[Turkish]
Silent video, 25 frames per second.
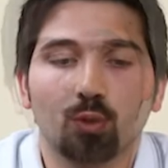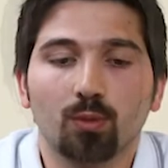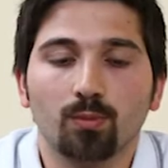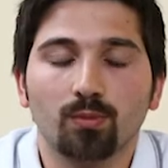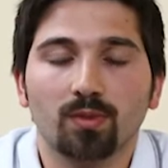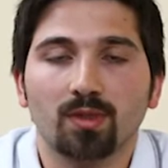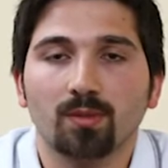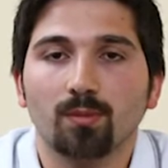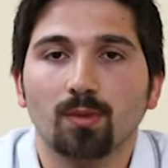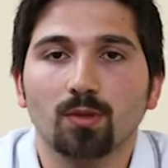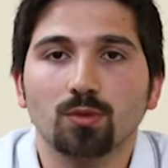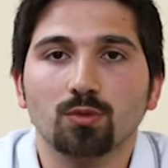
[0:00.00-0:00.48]

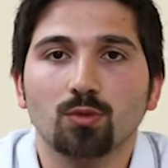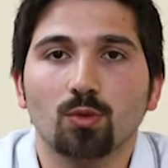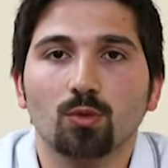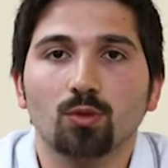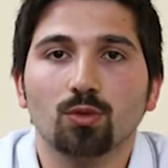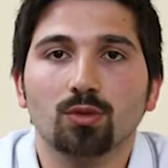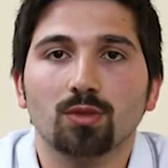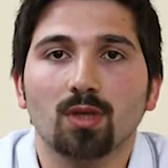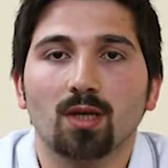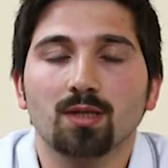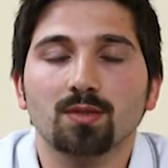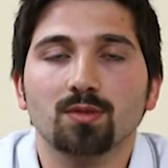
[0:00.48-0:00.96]
Bölümde mezun
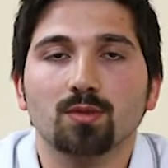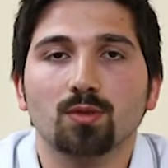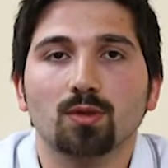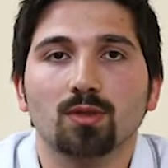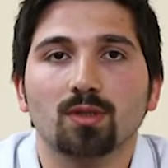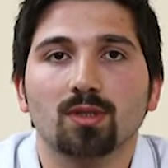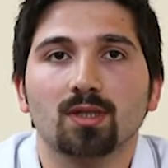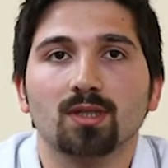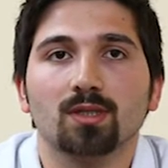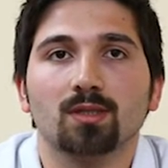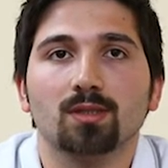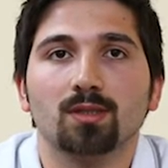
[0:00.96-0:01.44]
olduktan
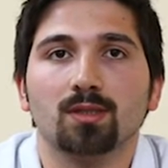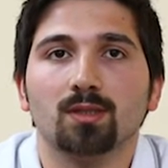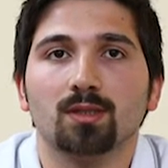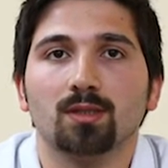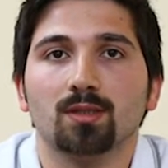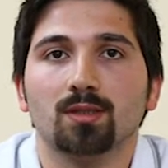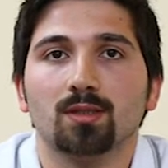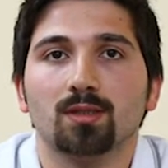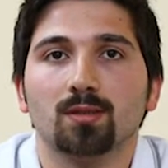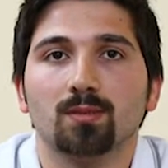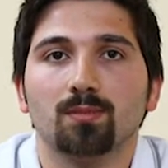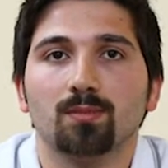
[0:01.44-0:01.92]
sonra
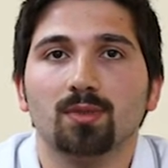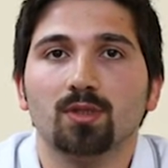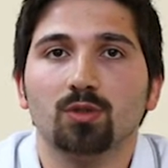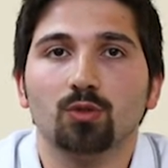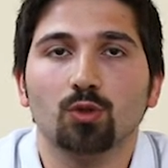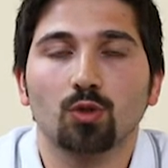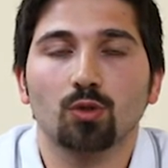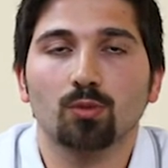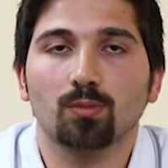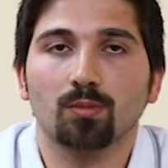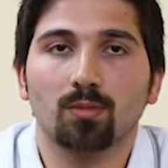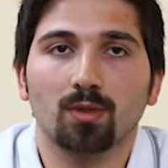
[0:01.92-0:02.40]
e,
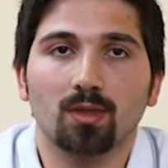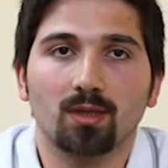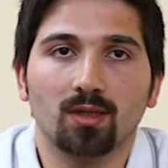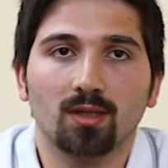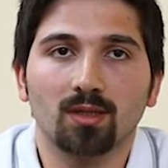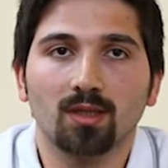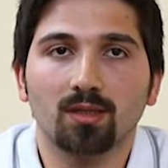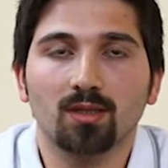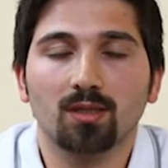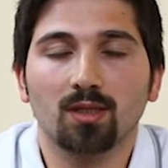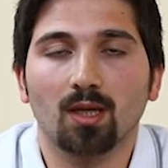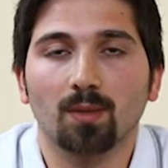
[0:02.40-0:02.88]
birçok
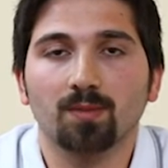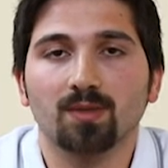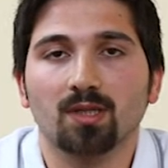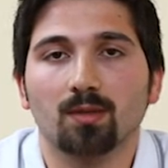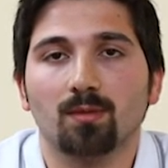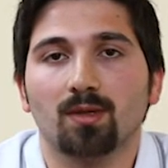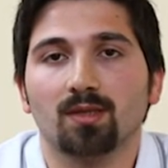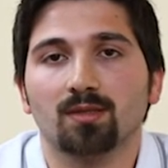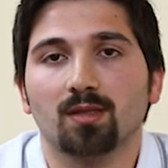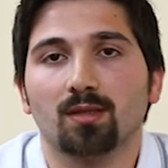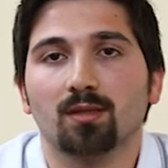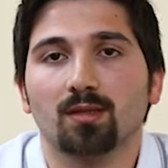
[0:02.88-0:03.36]
alanı
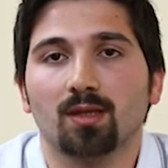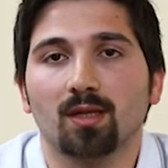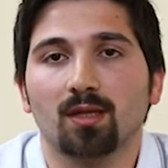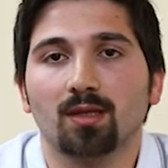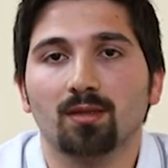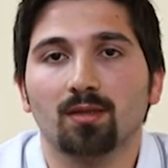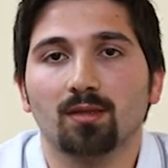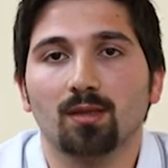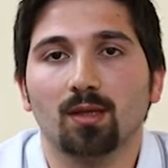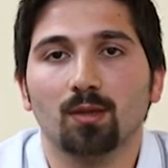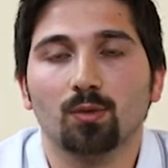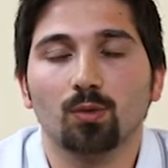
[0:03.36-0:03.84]
kapsamaktadır
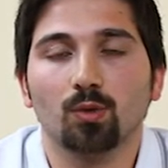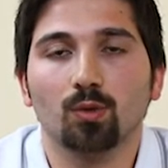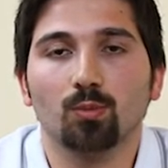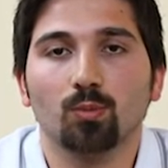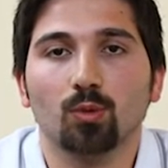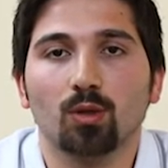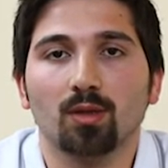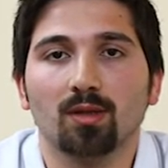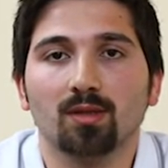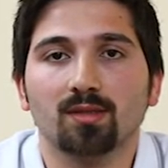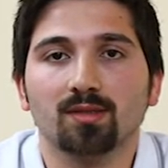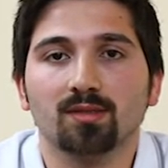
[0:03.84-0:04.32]
elektrik elektronik
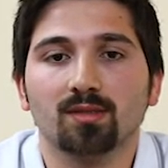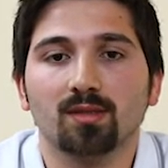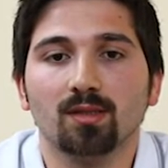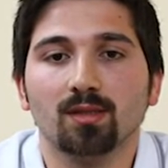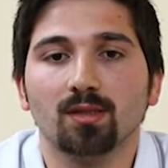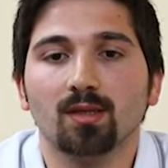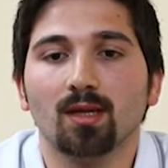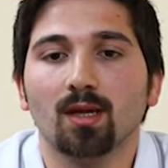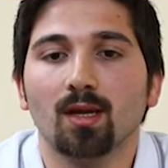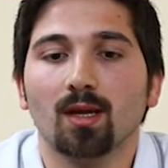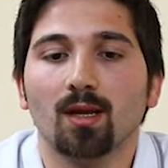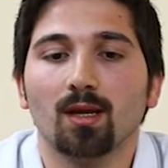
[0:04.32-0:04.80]

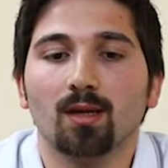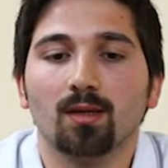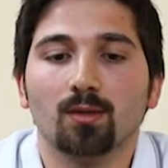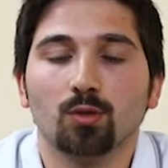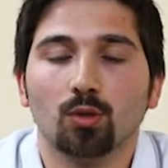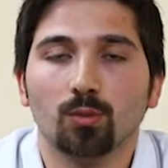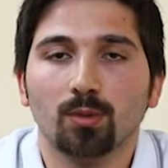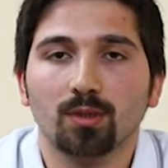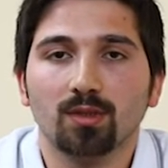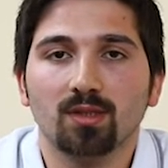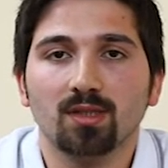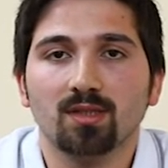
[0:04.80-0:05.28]
mühendisliği.
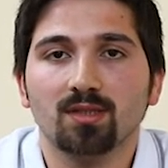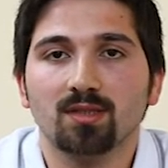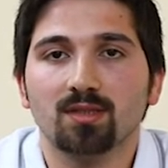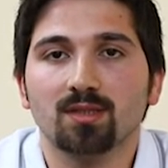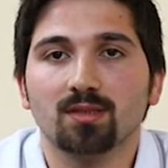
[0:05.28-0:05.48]
Robotik